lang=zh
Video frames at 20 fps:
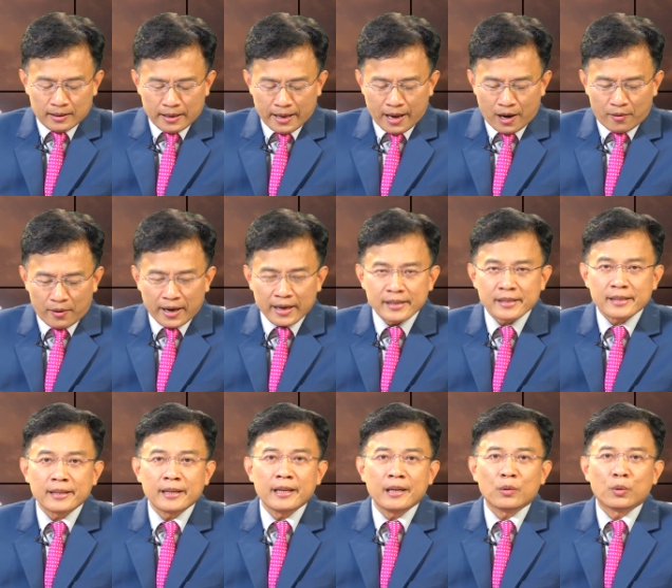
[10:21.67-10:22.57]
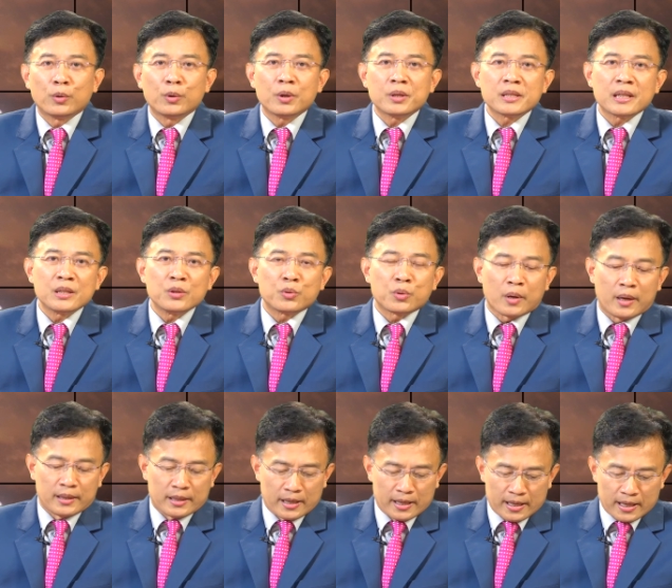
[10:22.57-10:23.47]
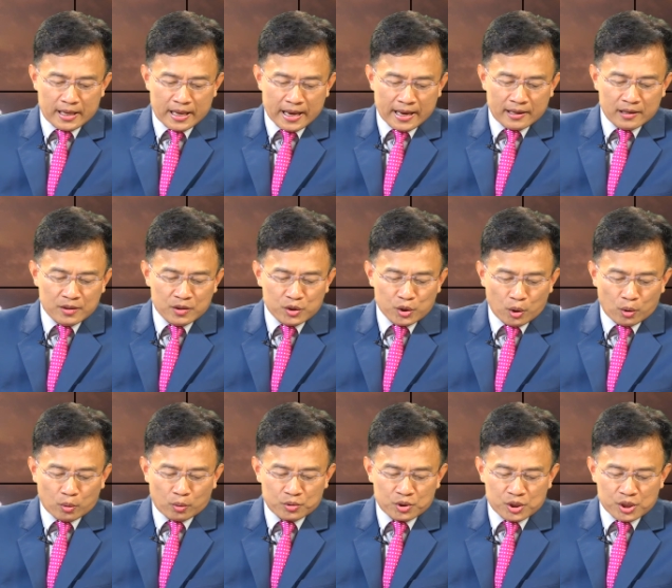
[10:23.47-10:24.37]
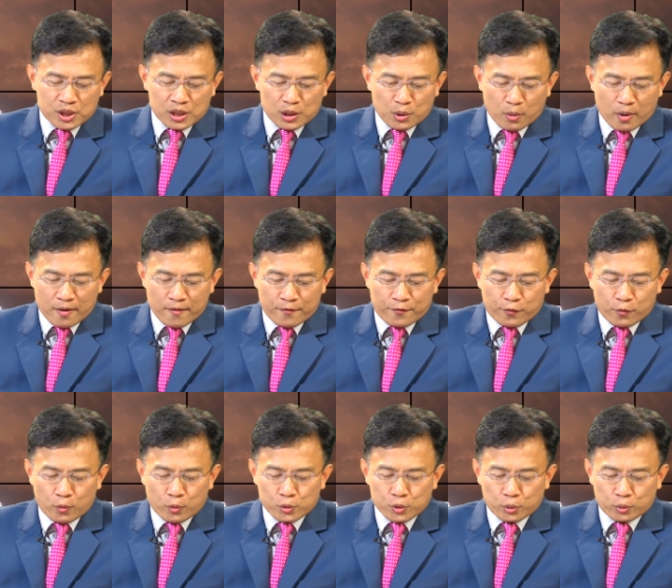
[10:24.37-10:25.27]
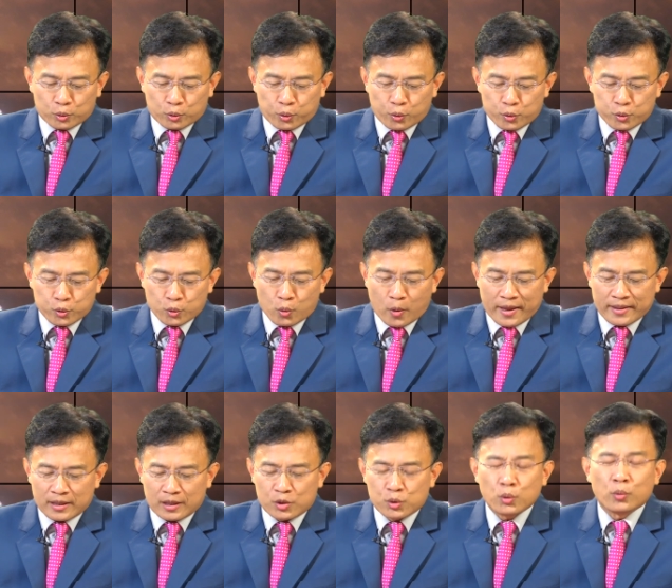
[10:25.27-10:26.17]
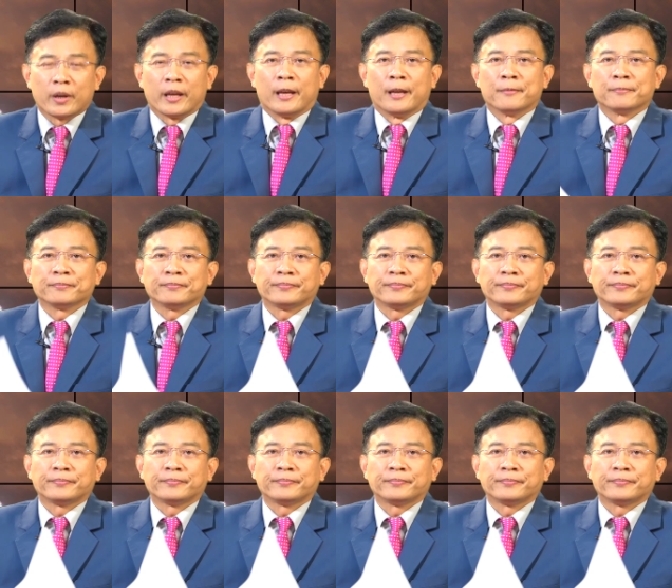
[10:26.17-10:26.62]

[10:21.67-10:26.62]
LSE 伦敦政经学院的研究支援服务处图书馆的助理，